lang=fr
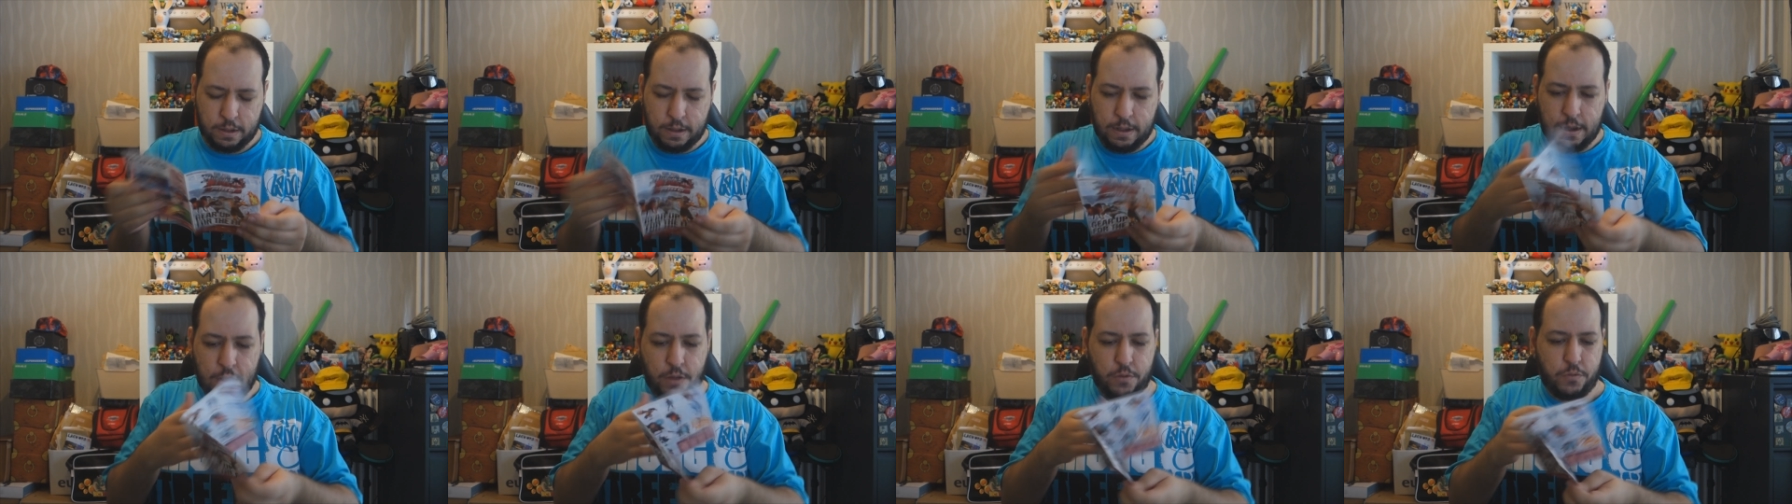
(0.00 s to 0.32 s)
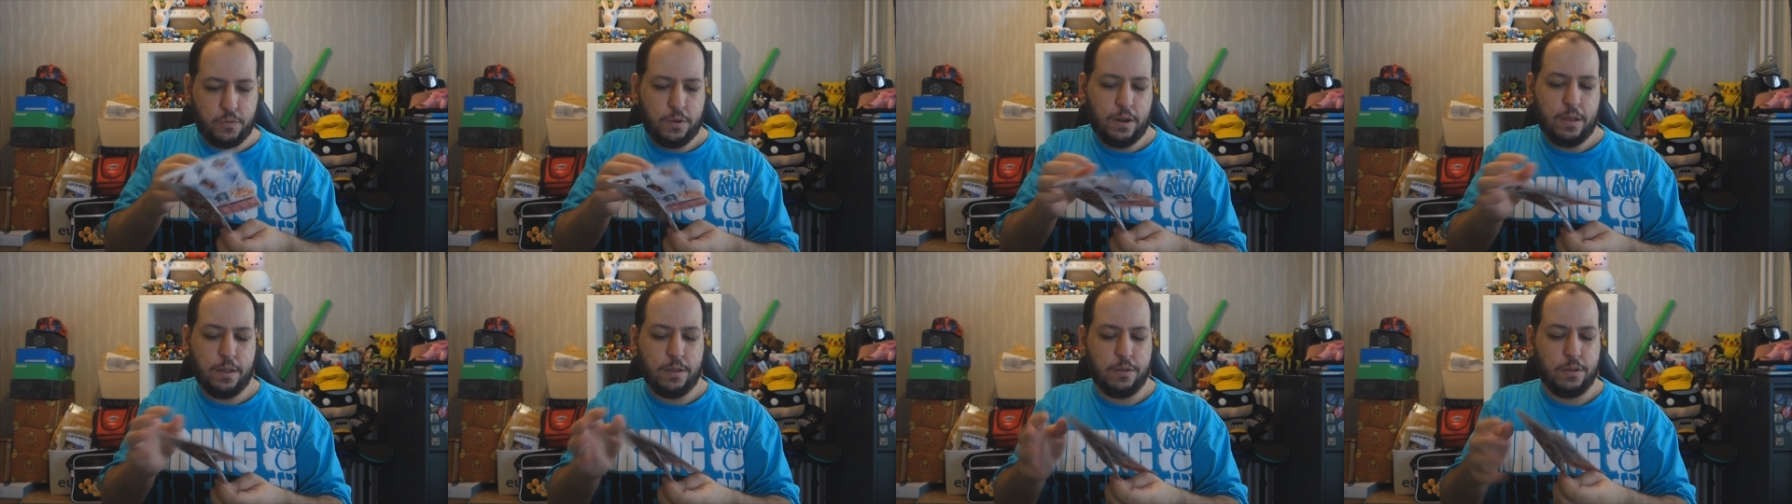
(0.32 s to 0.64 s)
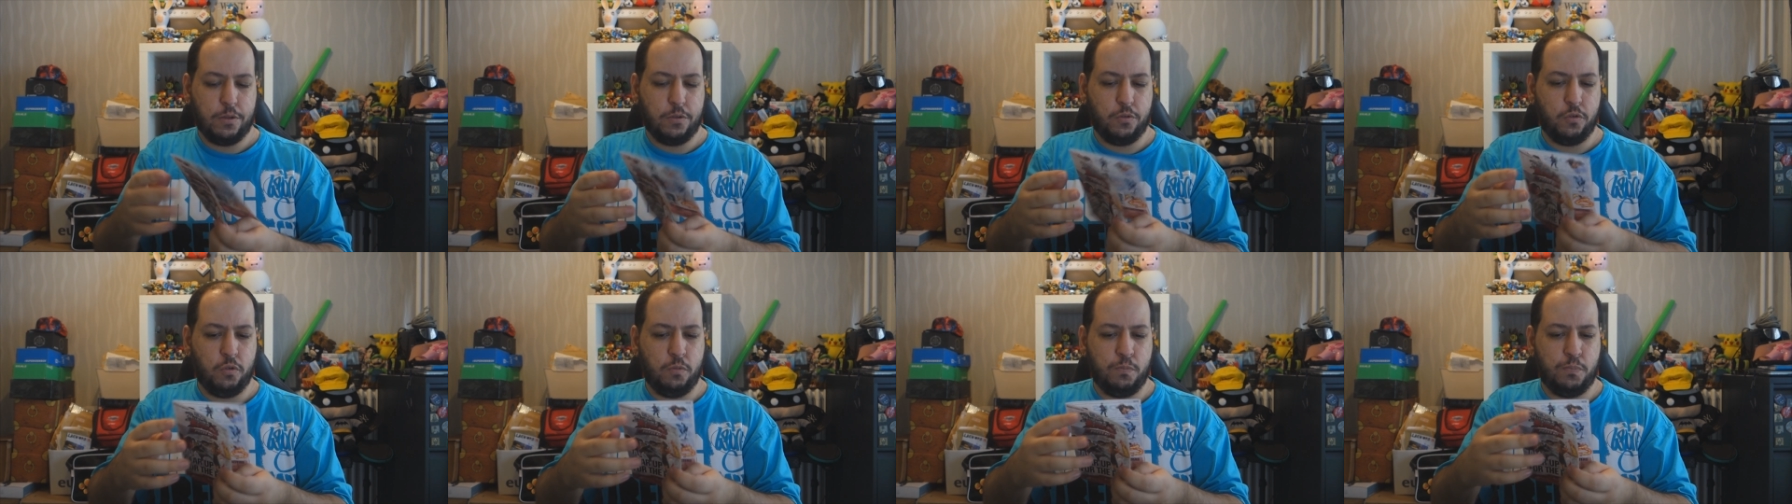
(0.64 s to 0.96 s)
Là, on a
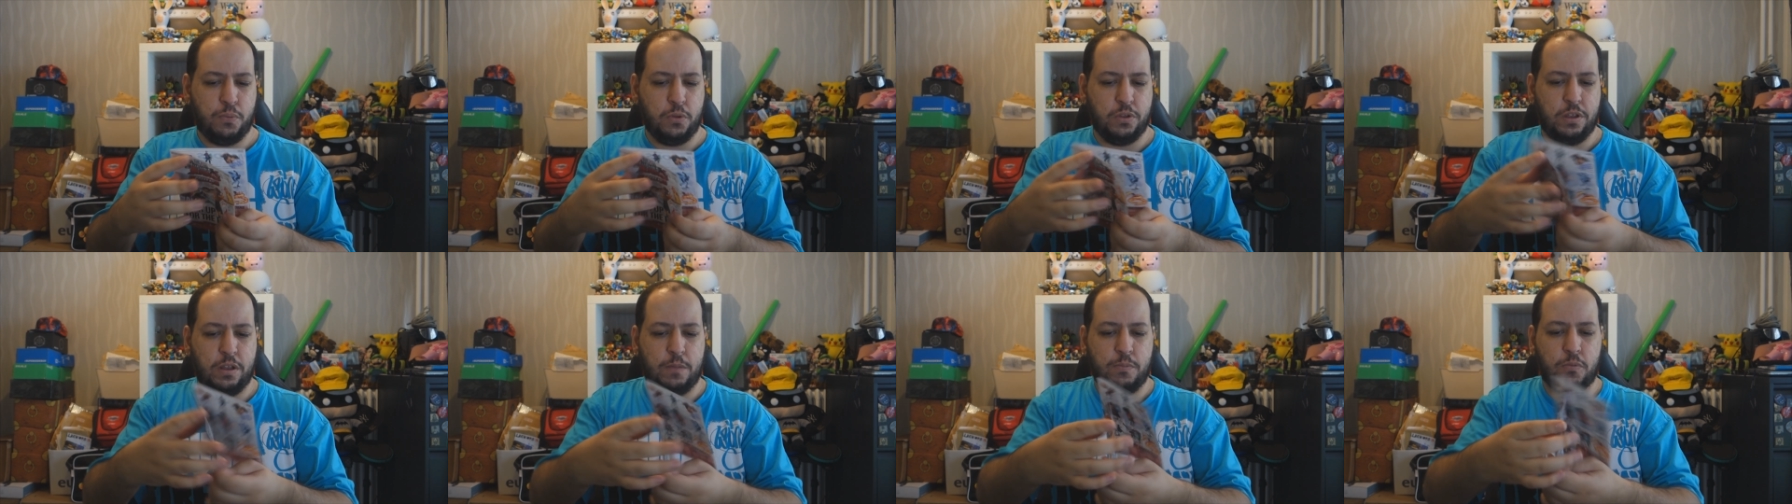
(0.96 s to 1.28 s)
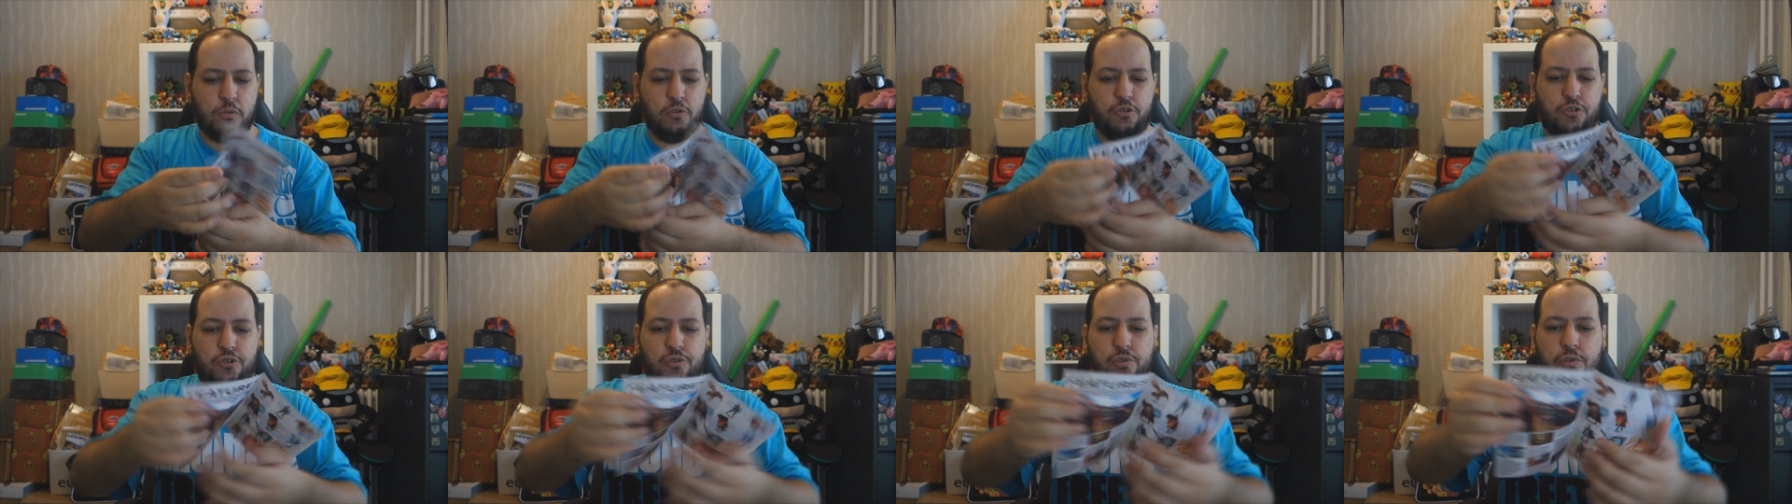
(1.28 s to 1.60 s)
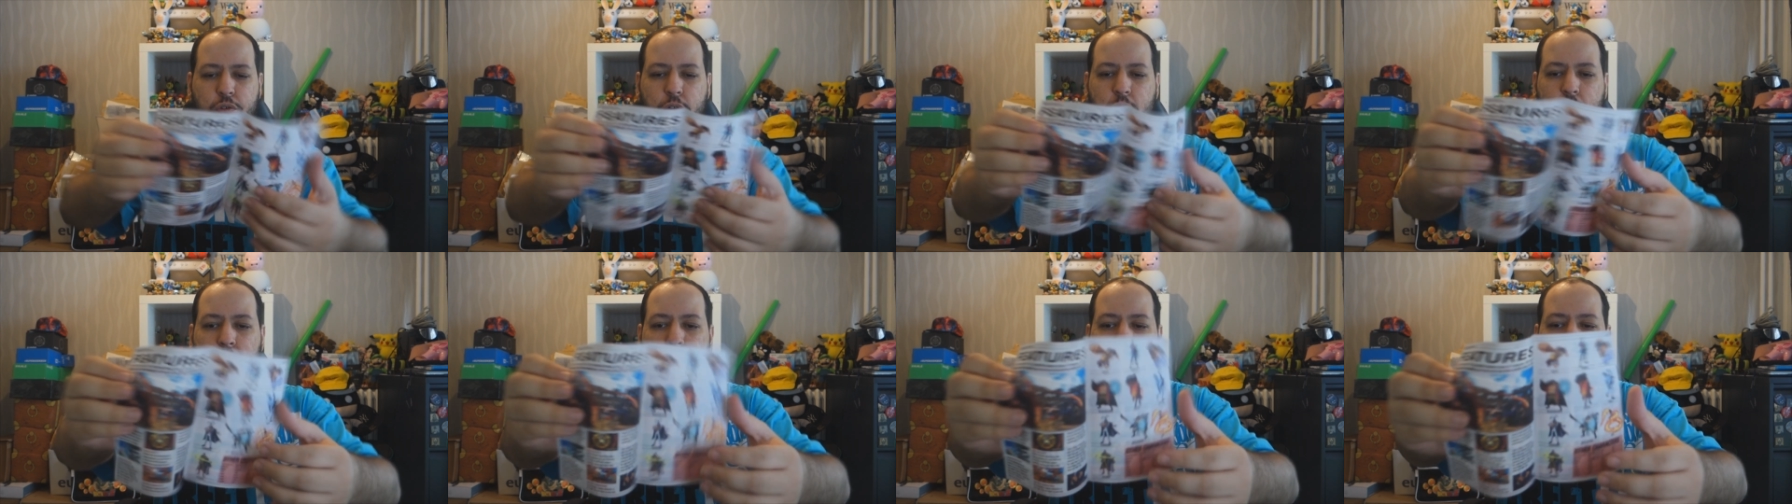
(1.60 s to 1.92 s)
une petite
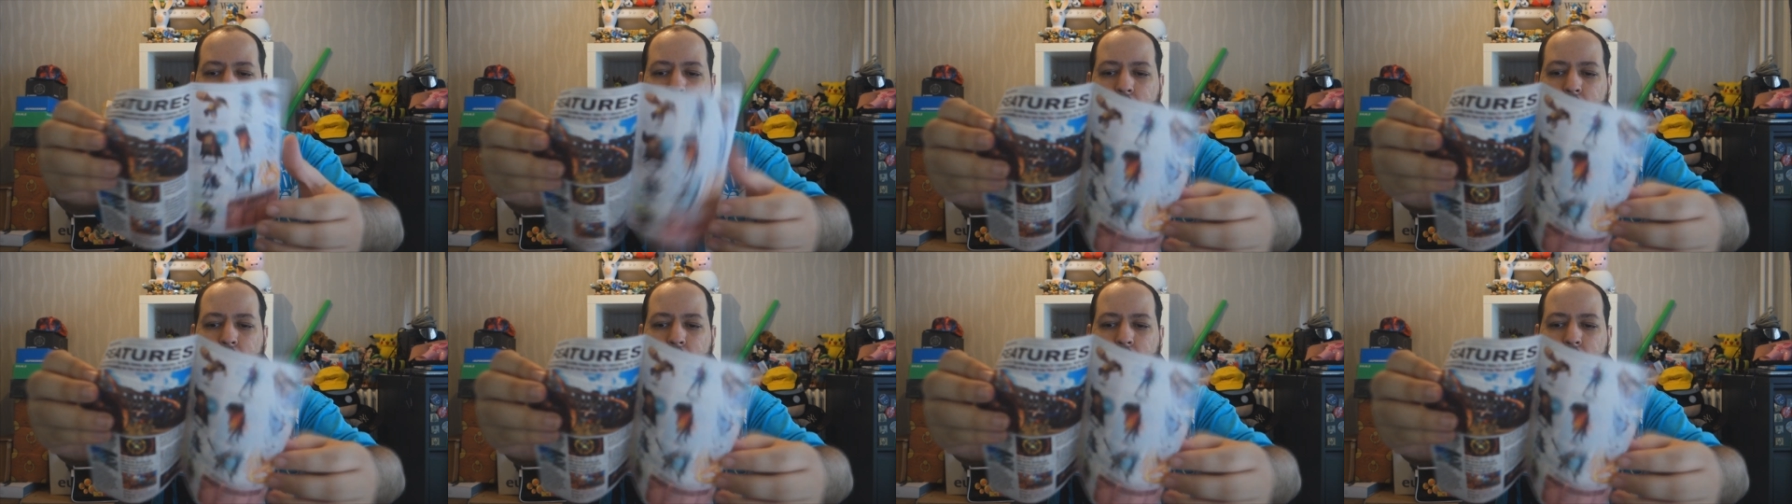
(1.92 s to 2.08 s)
brochure